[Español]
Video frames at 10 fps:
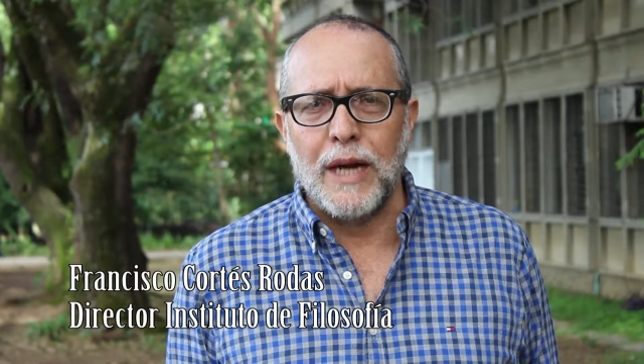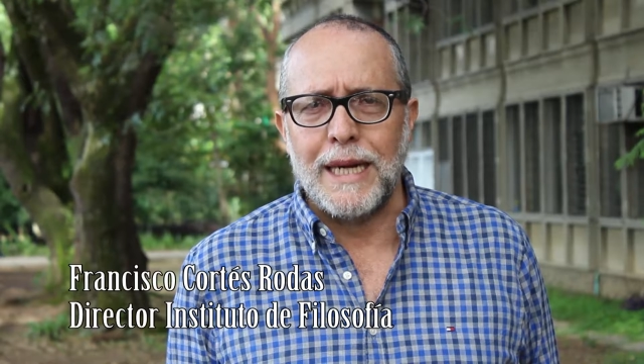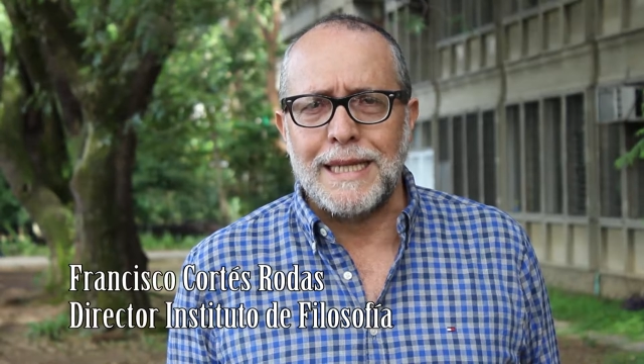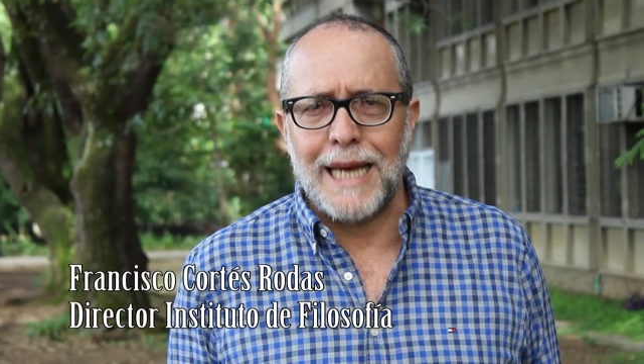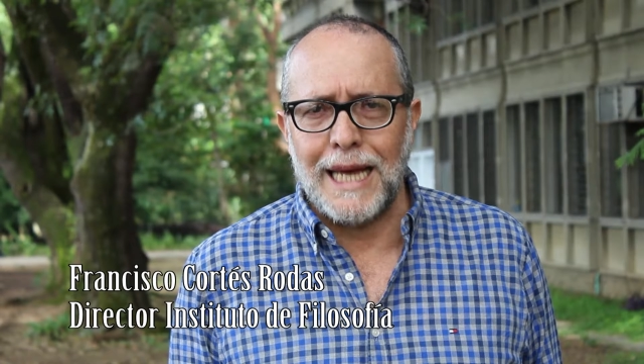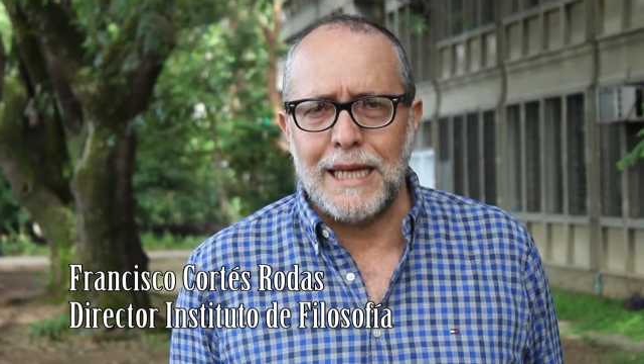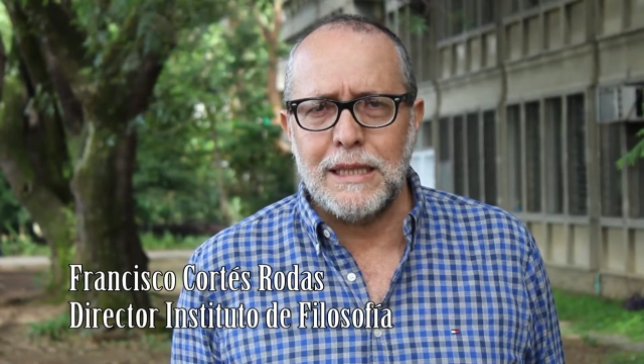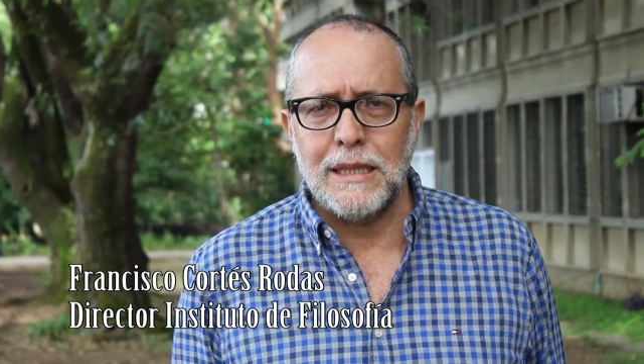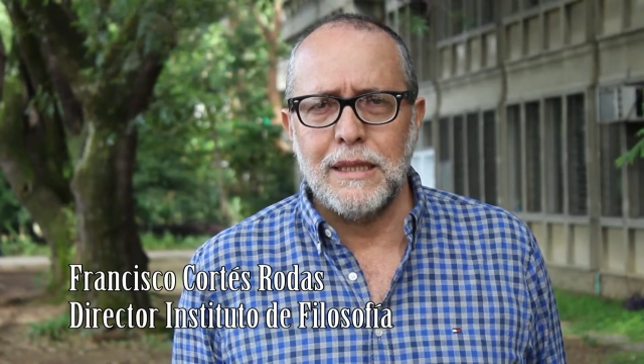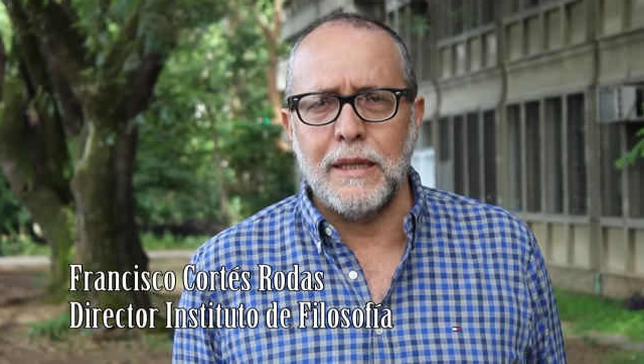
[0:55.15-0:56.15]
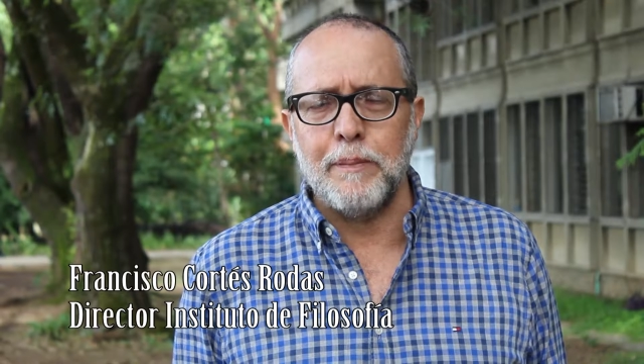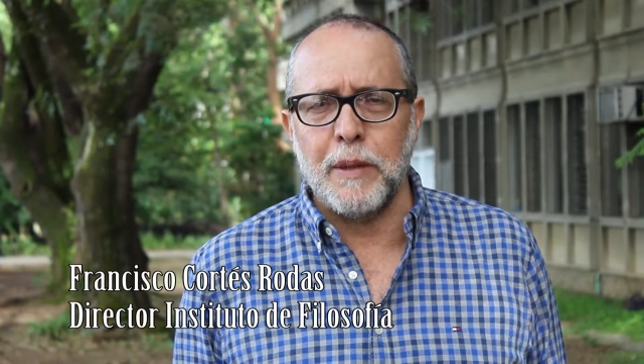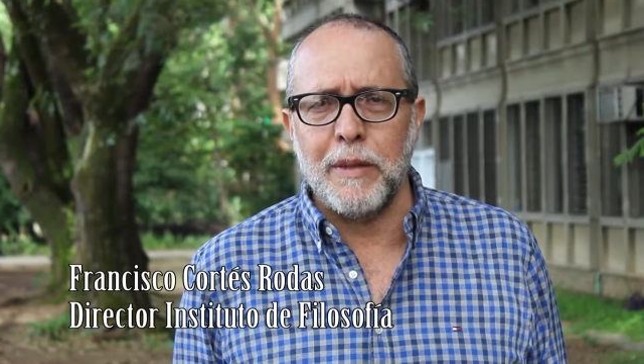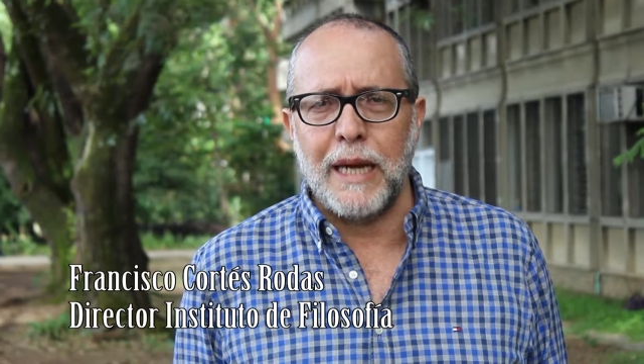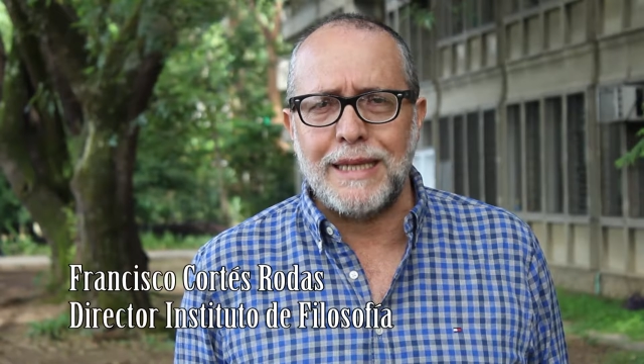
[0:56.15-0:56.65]
organizadas
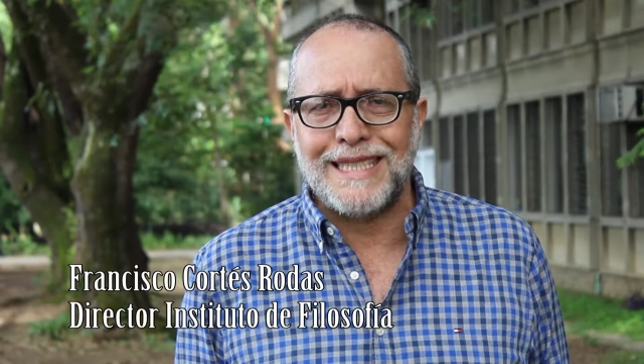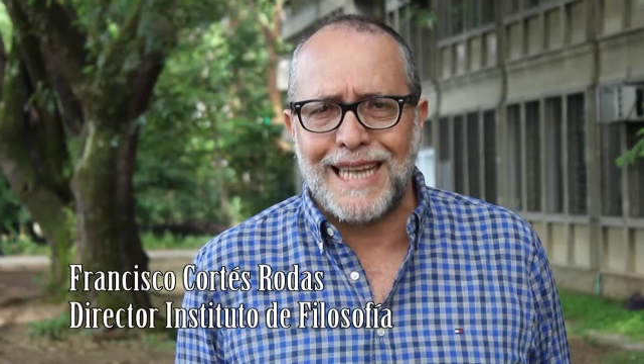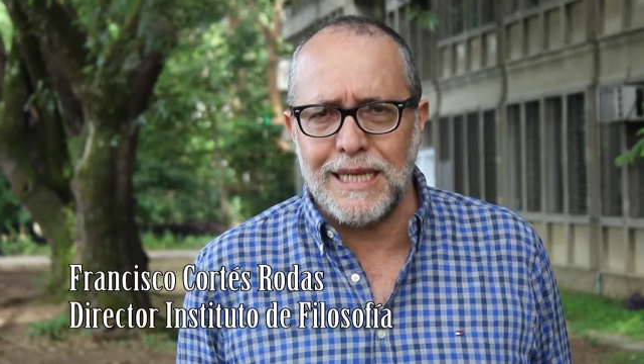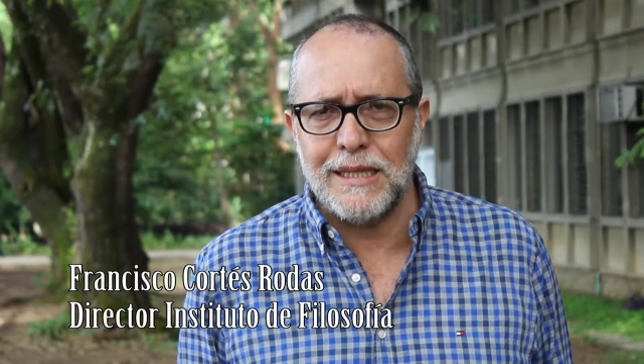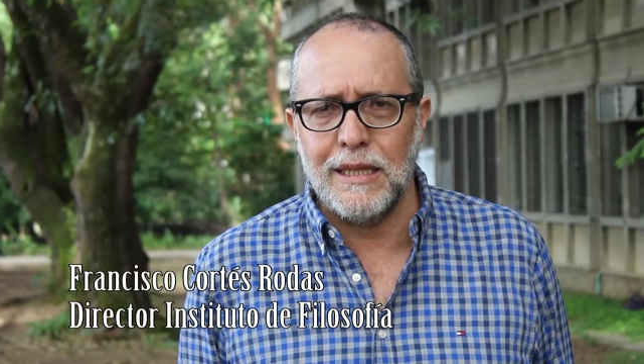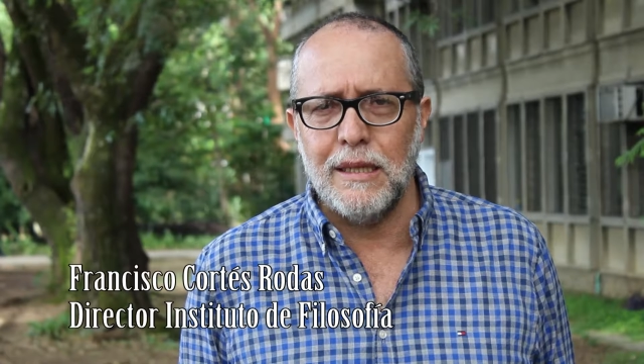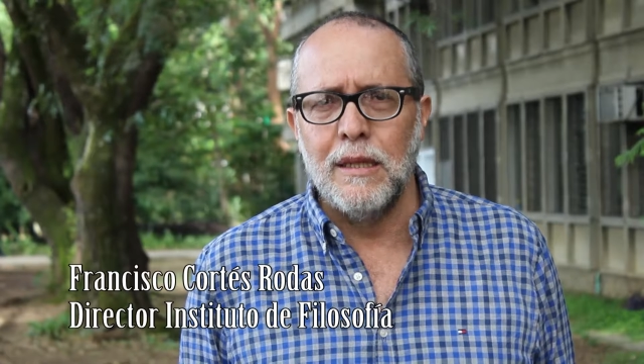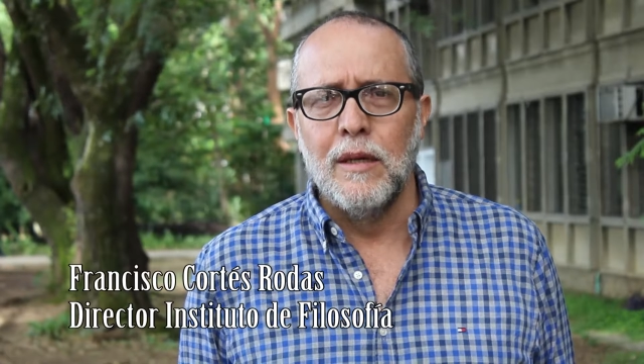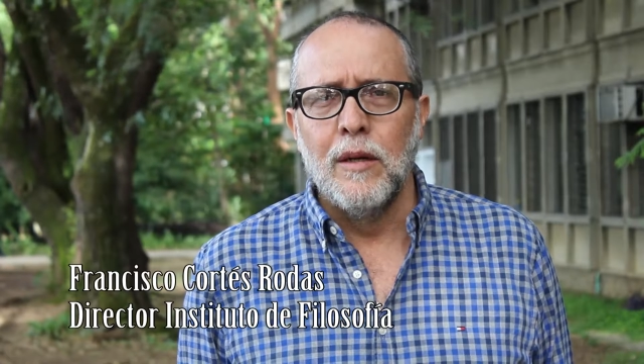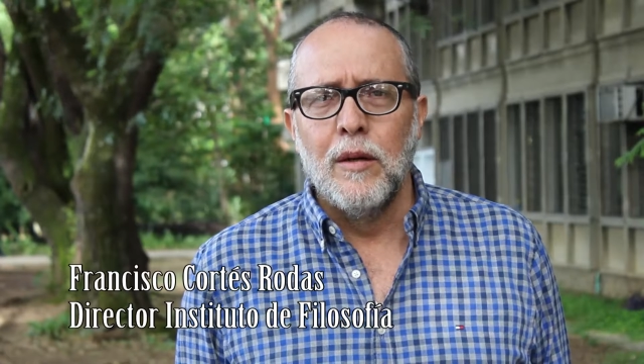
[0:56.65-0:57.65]
en primera instancia